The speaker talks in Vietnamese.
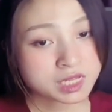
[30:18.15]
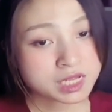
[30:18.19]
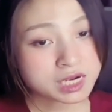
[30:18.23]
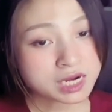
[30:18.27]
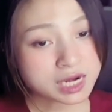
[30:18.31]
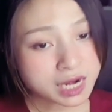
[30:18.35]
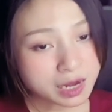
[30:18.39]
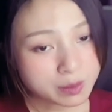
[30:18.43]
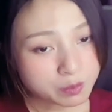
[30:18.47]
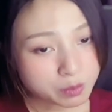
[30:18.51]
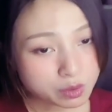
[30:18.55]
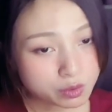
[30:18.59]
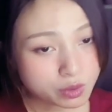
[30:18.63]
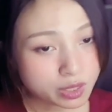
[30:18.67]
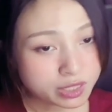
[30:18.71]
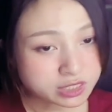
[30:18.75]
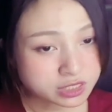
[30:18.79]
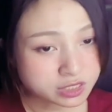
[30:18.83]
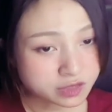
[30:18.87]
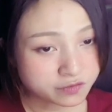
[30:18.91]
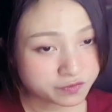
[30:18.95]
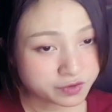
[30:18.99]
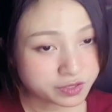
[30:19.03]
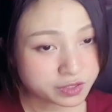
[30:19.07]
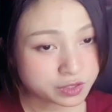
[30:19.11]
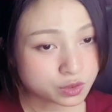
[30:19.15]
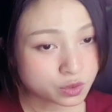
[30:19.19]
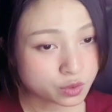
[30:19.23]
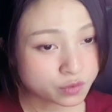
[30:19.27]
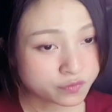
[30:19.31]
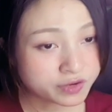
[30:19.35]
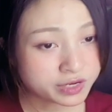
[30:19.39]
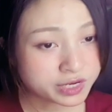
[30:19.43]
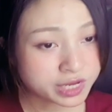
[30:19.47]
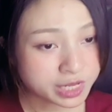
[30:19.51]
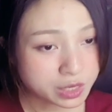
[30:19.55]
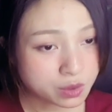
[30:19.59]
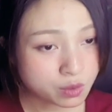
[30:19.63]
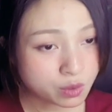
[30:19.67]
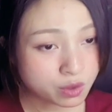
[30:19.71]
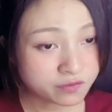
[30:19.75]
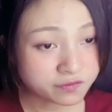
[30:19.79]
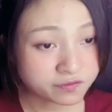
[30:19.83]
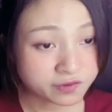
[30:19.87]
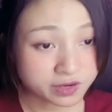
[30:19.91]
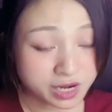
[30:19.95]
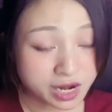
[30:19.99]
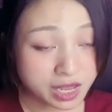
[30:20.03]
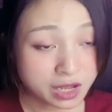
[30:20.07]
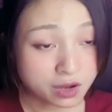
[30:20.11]
là một loại dược vật đối với đế quân
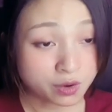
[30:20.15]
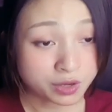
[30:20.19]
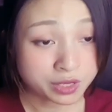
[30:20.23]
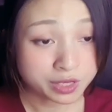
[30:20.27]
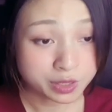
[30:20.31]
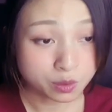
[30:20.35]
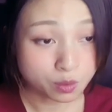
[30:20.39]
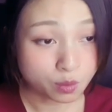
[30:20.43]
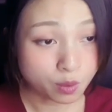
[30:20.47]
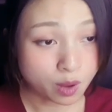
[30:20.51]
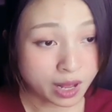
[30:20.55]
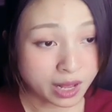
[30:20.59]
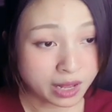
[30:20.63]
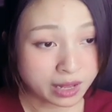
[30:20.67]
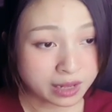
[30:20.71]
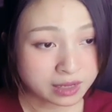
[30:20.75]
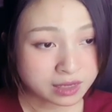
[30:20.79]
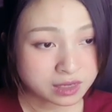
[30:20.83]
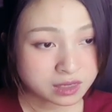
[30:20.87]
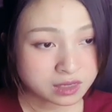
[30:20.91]
vẫn là có hiệu quả